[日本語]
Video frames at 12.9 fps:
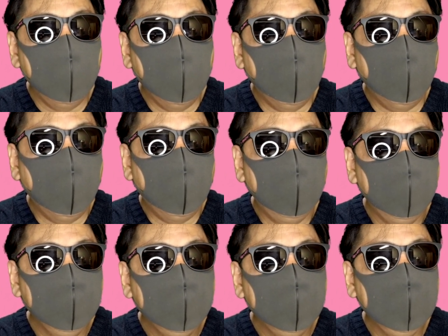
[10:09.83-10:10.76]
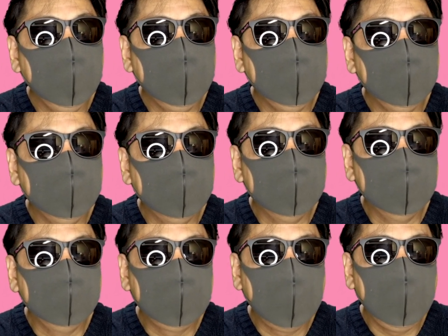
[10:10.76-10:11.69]
こう、本当に
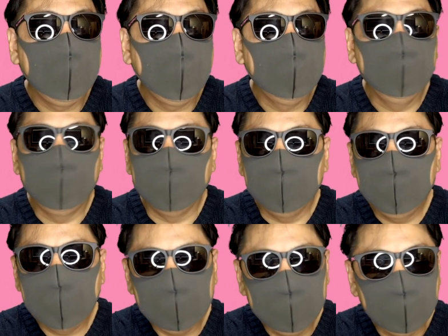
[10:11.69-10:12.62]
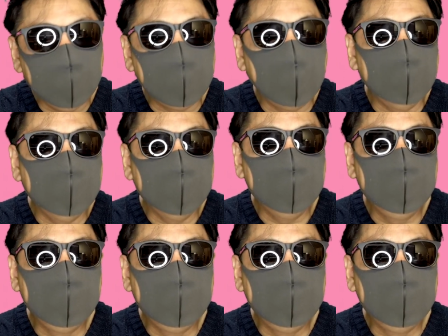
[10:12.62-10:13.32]
歌えてると、歌うというか、